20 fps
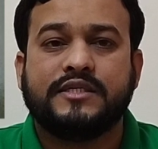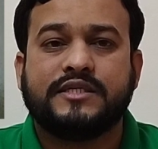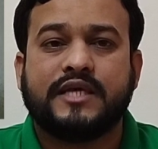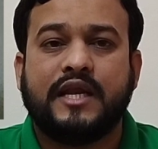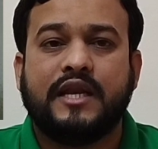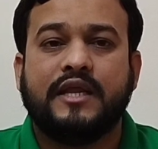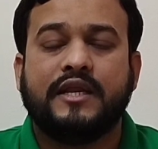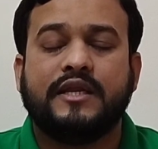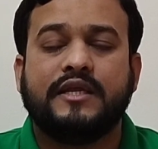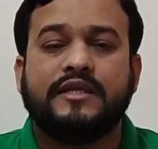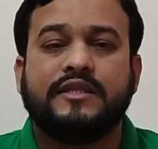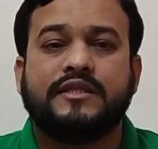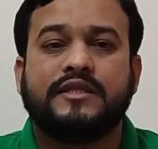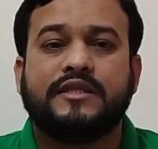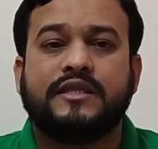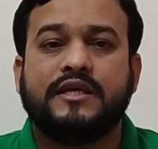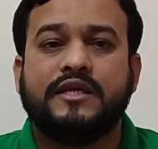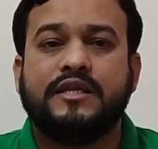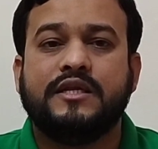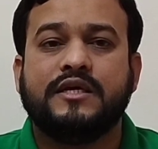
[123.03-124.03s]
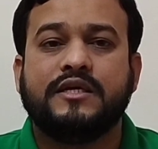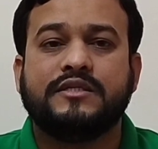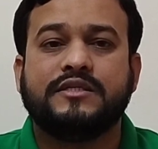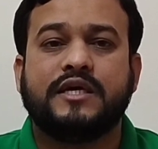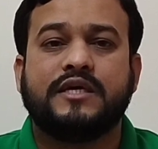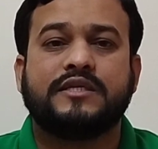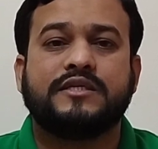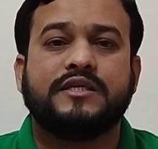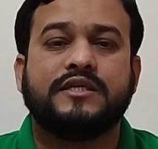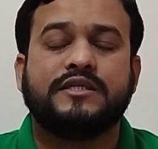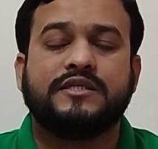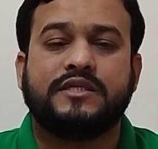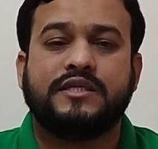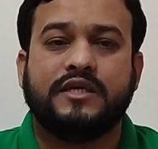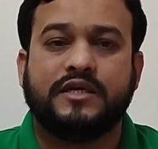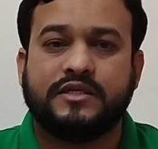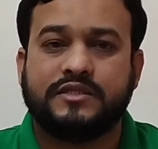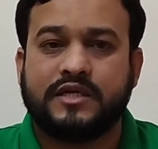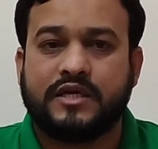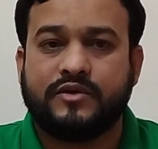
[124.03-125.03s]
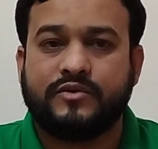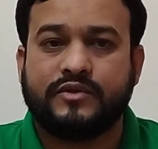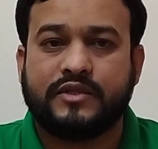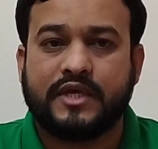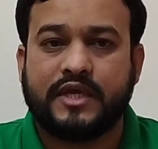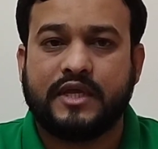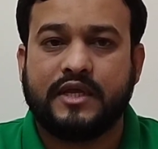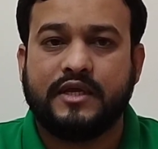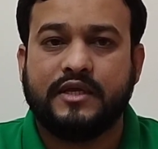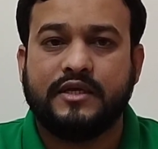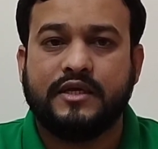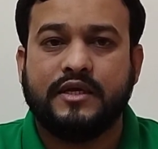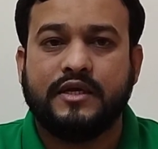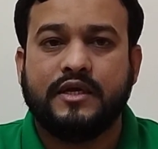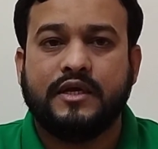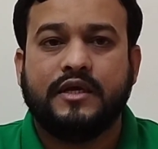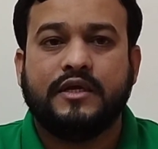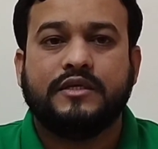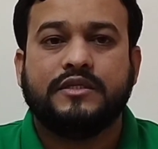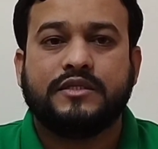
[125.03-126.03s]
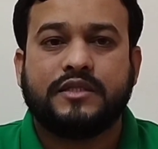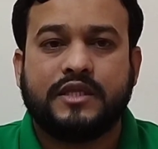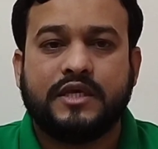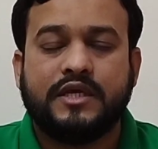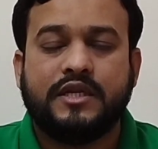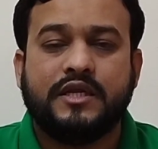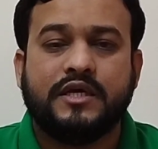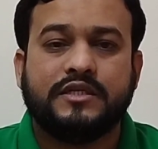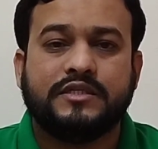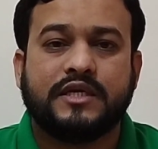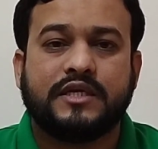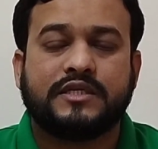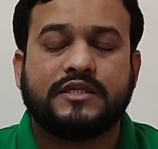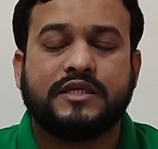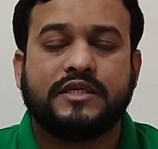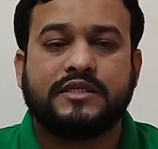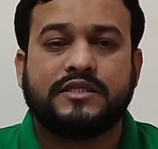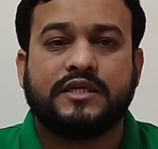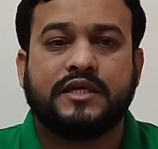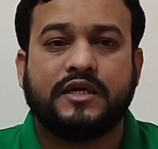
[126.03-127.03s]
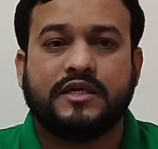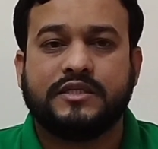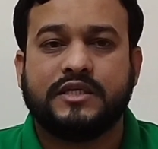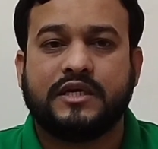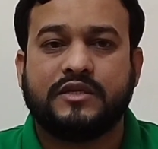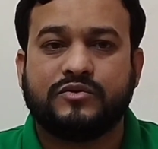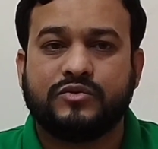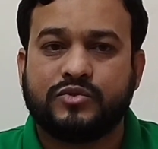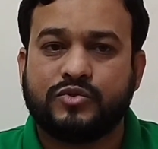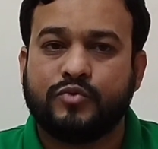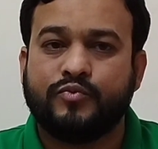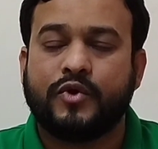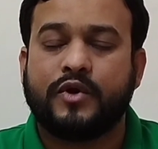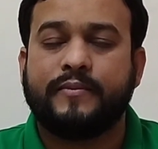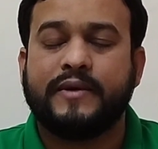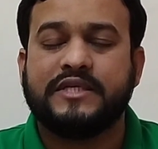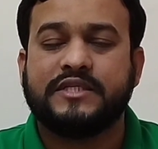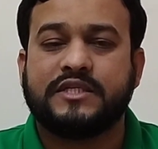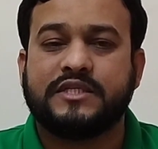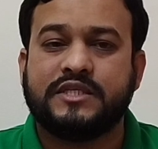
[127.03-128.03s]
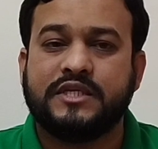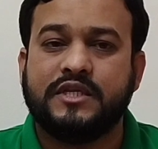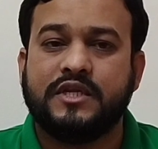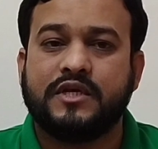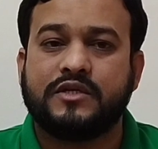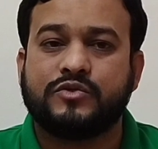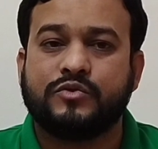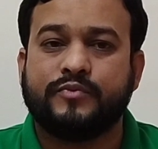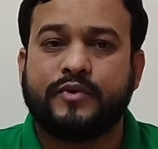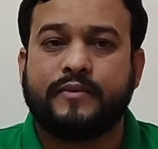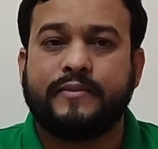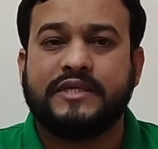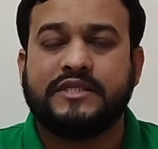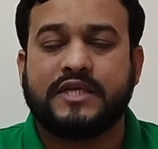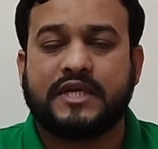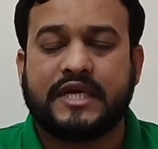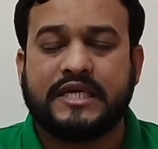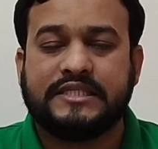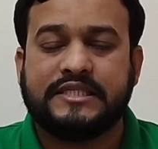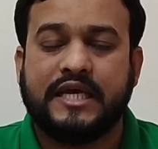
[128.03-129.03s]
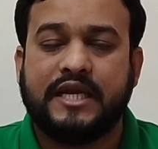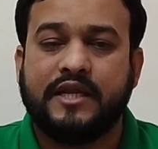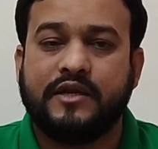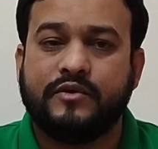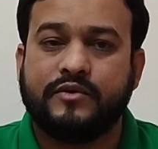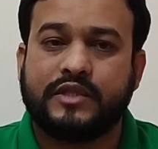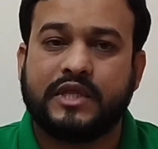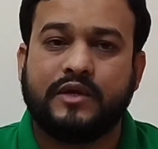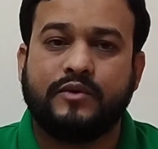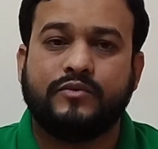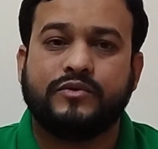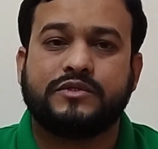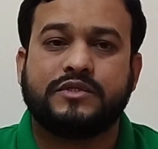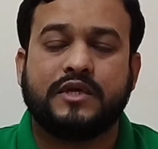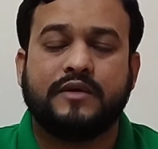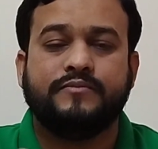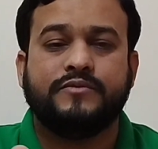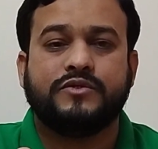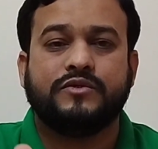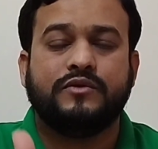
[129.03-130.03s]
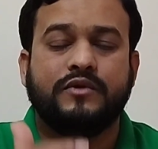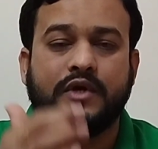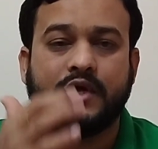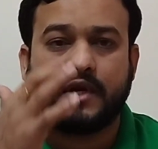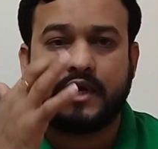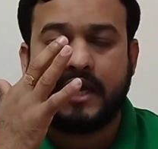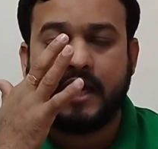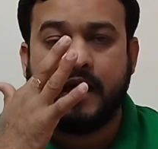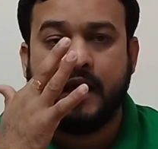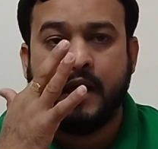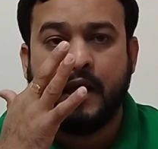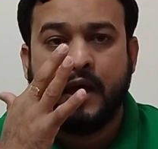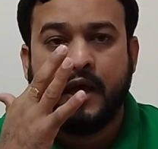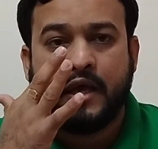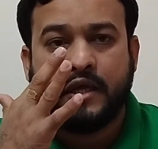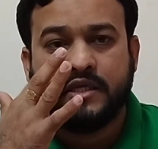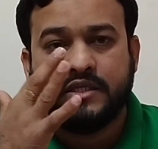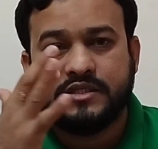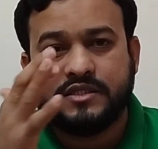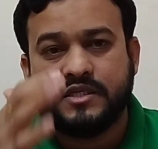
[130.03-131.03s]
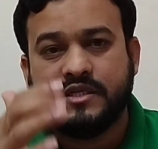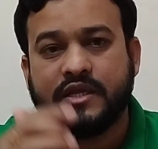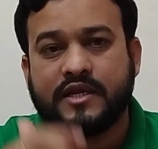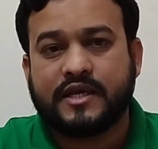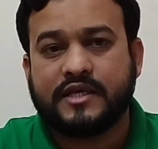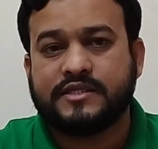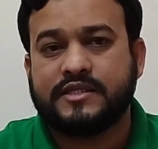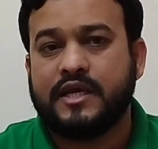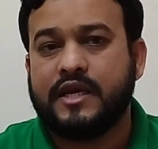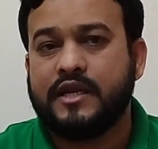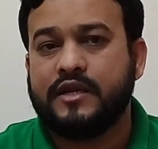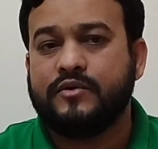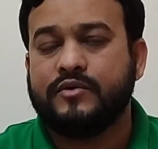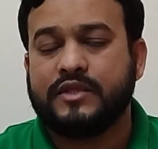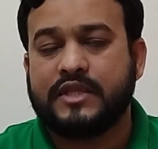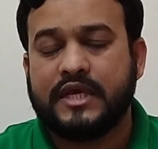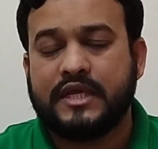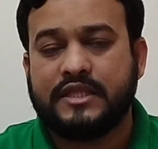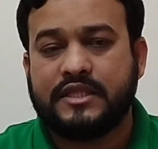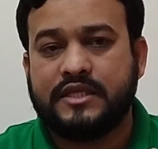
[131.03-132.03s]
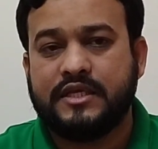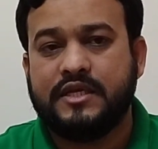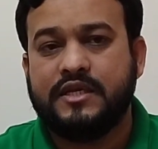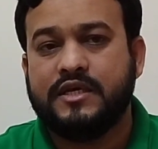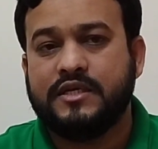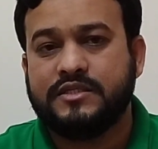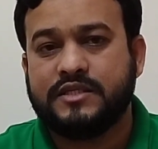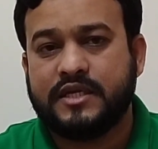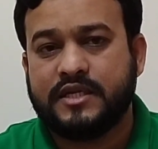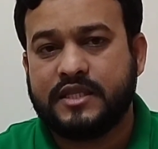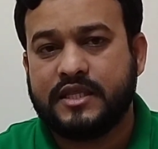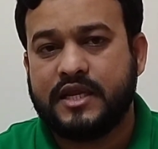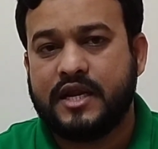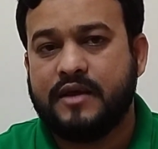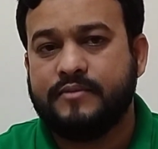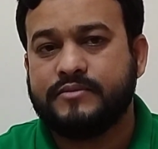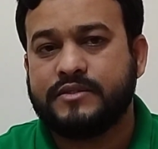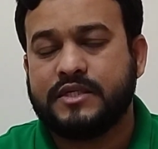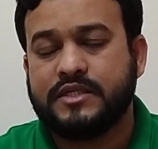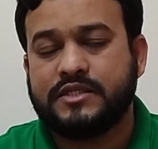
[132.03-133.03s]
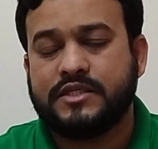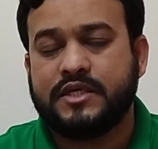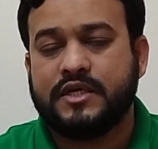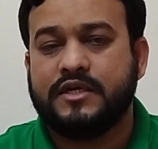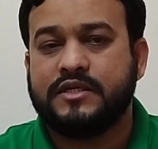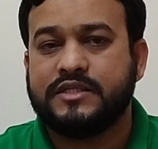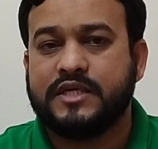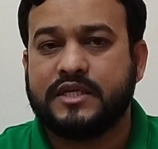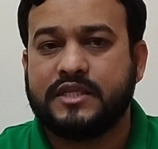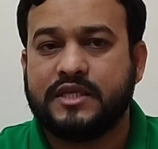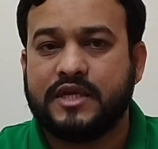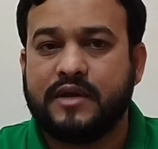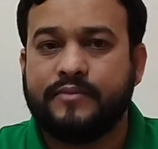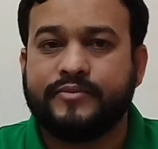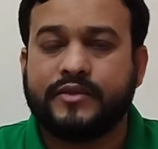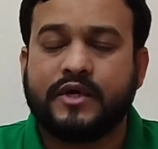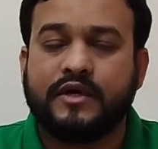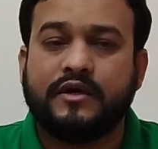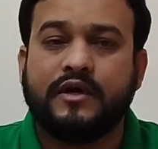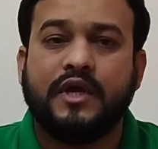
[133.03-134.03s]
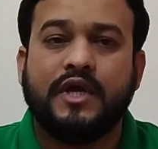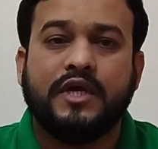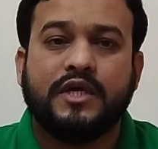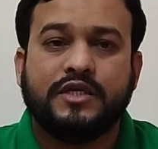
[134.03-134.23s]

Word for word: सैलरी तीन हज़ार से छः हज़ार होता है तीन हज़ार से छः हज़ार जो सुपरवाइजर सीनियर सुपरवाइजर का सैलरी होता है वो सेम जूनियर का इंजीनियर का सैलरी होता है तीन हज़ार दिराम से छः हज़ार दिराम तक